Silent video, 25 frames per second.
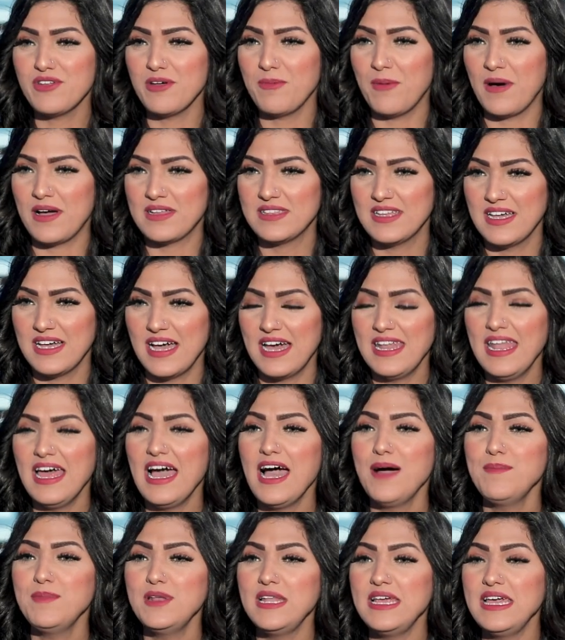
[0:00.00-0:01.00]
طبعا انا
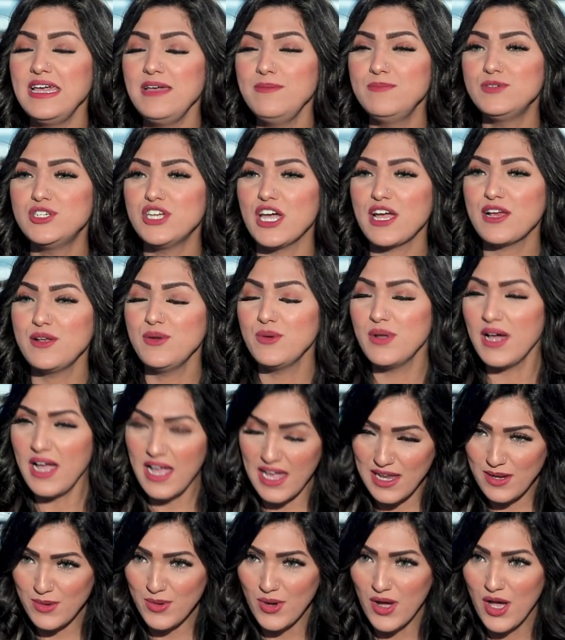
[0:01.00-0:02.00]
هعمل ايه بشكله
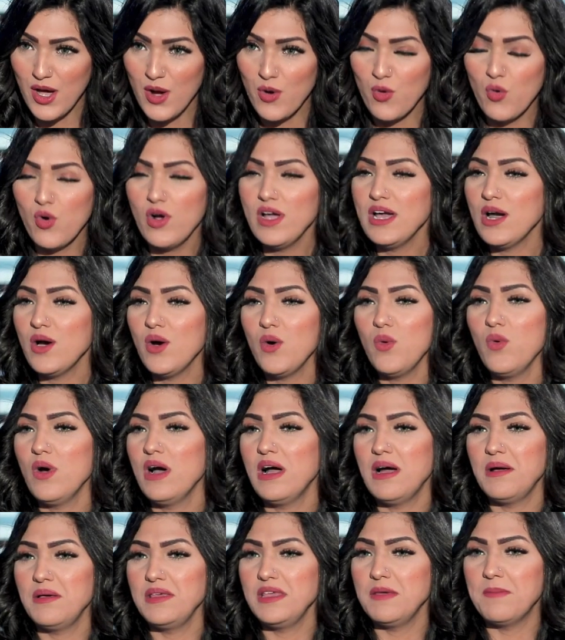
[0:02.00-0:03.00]
الحلو
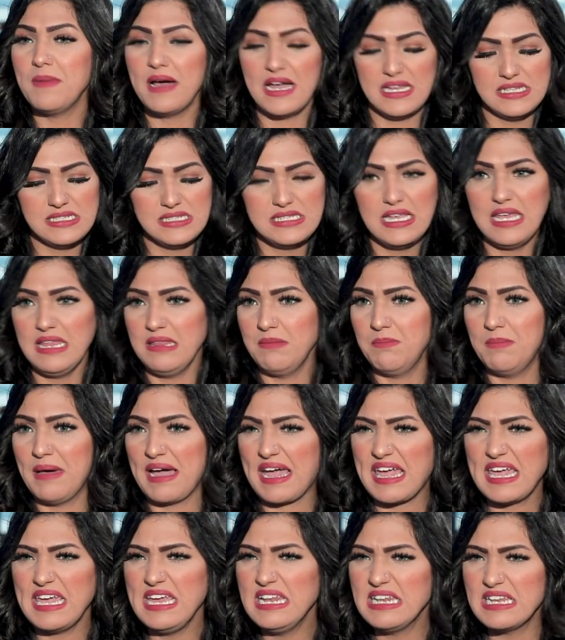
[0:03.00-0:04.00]
وهو يبقى انسان
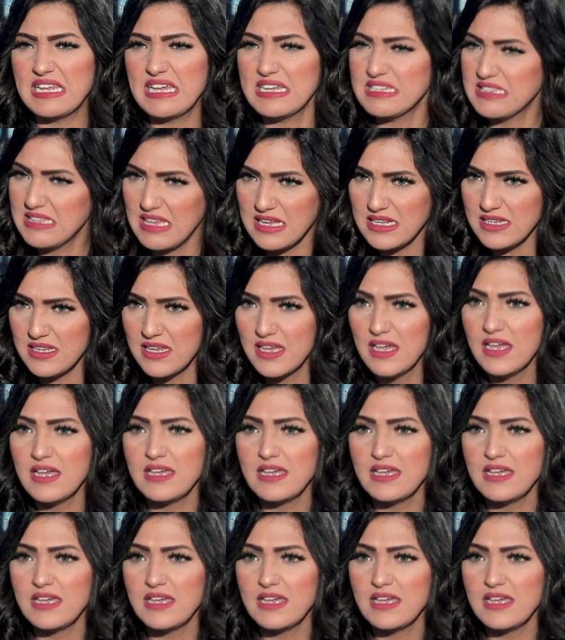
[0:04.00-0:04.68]
بخيل جدا